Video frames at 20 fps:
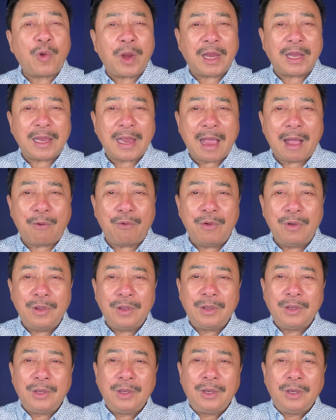quen nhau,
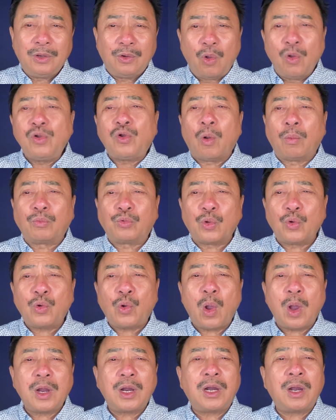cuối cùng tụi
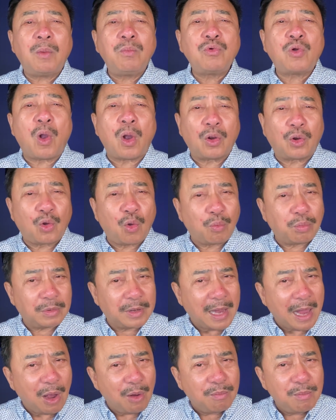con không còn cùng
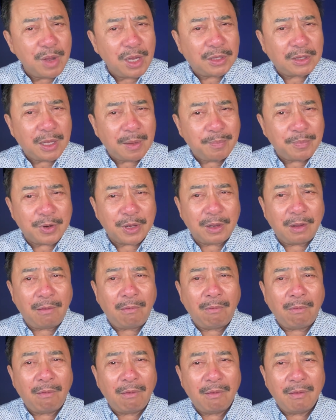nhau bước tiếp nữa.
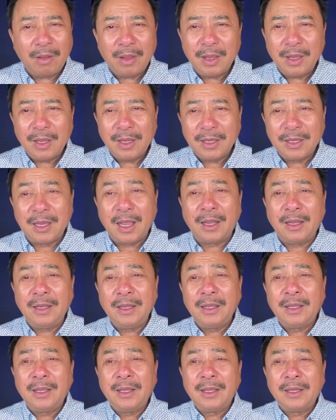Nhưng
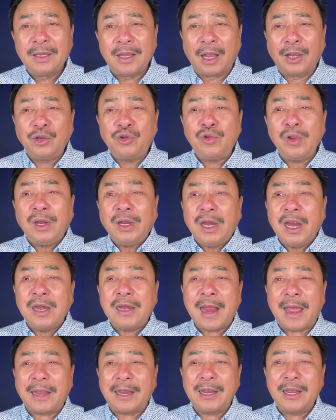những chuyến đi
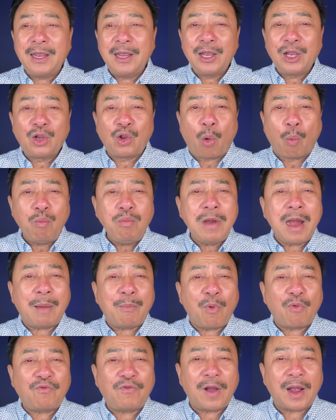này cũng là
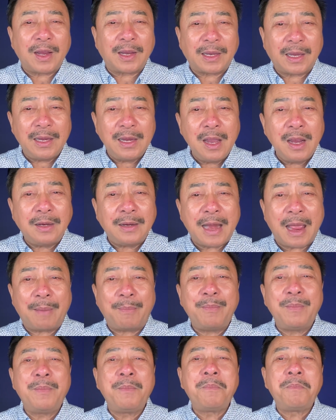một phần ký ức đẹp
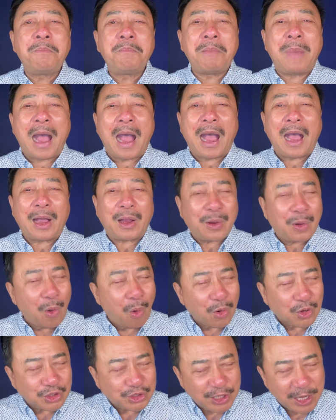mà
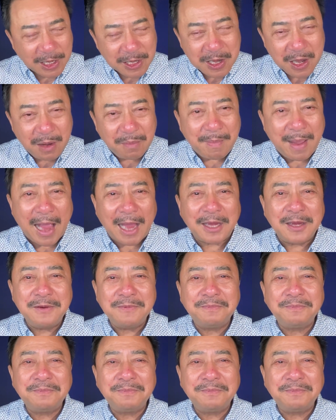con sẽ nhớ mãi.